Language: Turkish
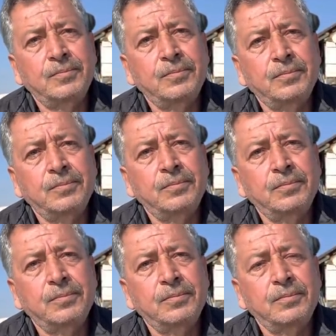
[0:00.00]
Bu da
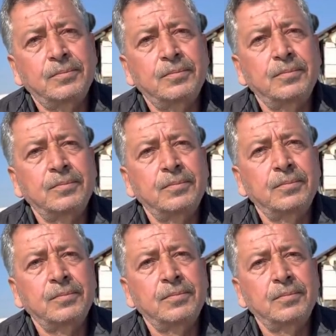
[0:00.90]
e, bir kural
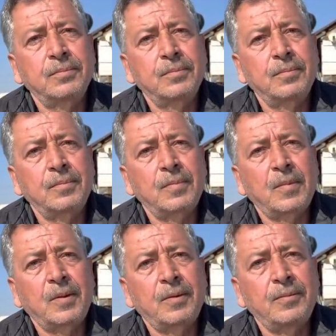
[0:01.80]
olarak e,
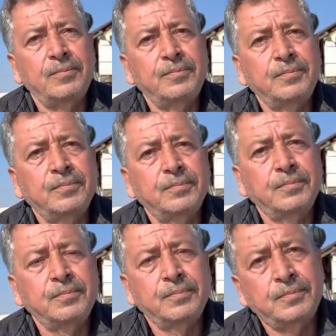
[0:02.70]
yazılması lazım.
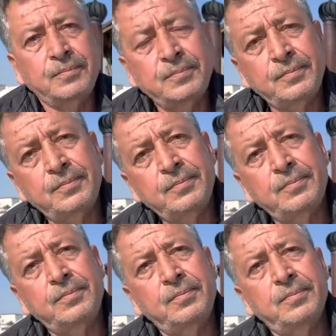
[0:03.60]

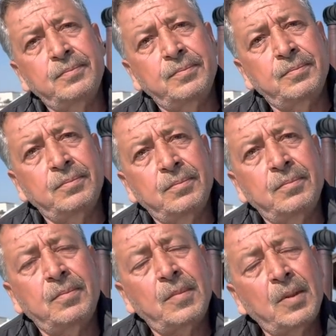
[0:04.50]
Çaprazın çaprazı olmaz
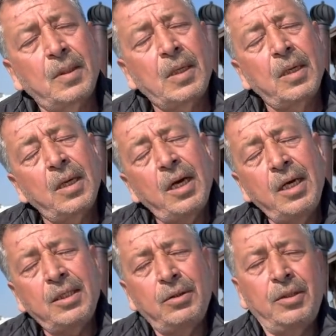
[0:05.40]
dedin Ahmet abi.
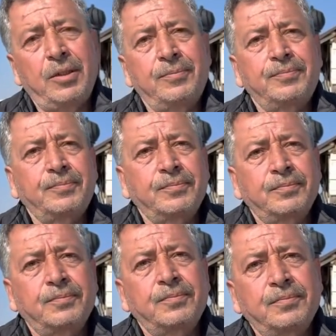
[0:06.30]
Aynen öyle. Yani
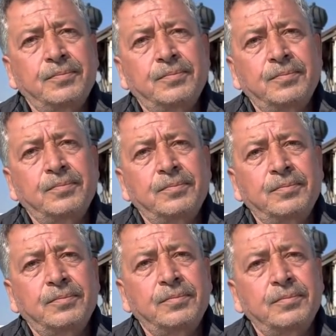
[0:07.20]
aldığın kümesten
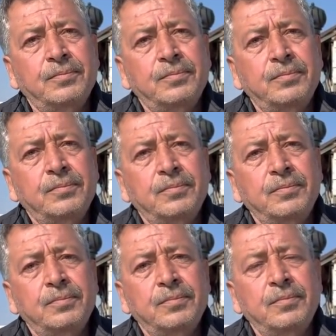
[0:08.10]
herkese
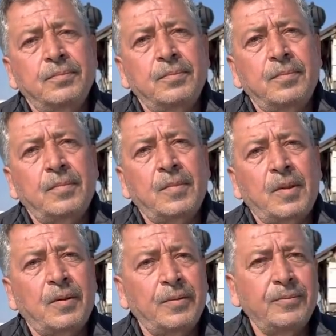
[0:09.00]
söylüyoruz. Bir tane daha
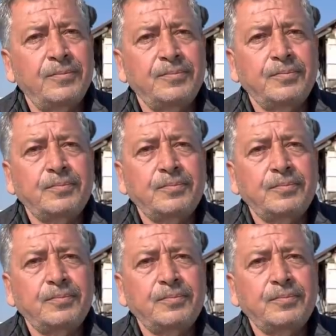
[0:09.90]
kuş al.